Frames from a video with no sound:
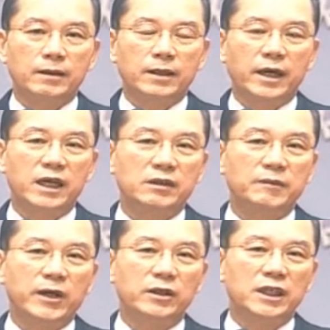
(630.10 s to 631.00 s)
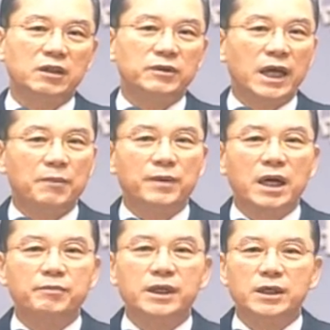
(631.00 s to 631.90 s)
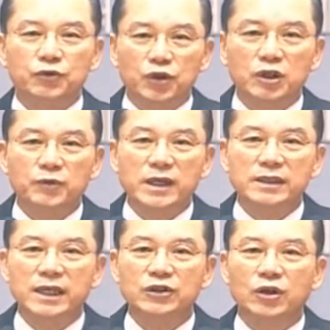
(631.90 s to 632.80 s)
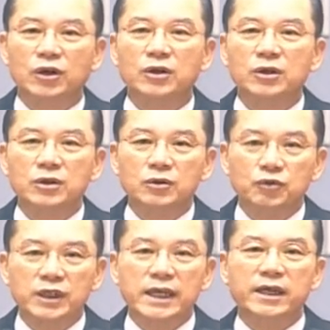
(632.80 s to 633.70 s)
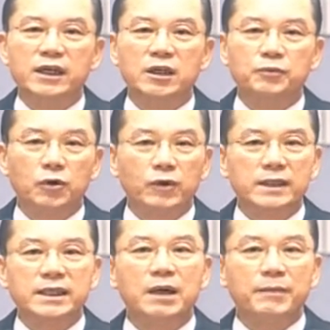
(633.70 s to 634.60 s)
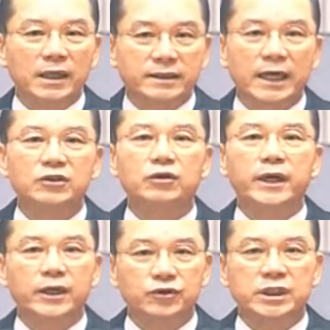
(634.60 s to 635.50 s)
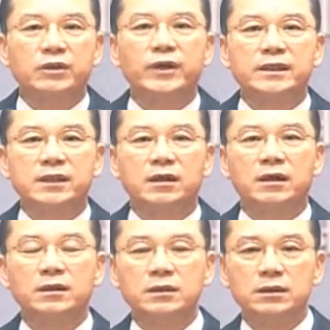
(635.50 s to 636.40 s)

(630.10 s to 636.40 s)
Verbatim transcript: 하나님께서 바로 여러분 한 명 한 명의 얼굴을 보아서라도 우리나라를 보호하사 만세하도록 해주시기 위해서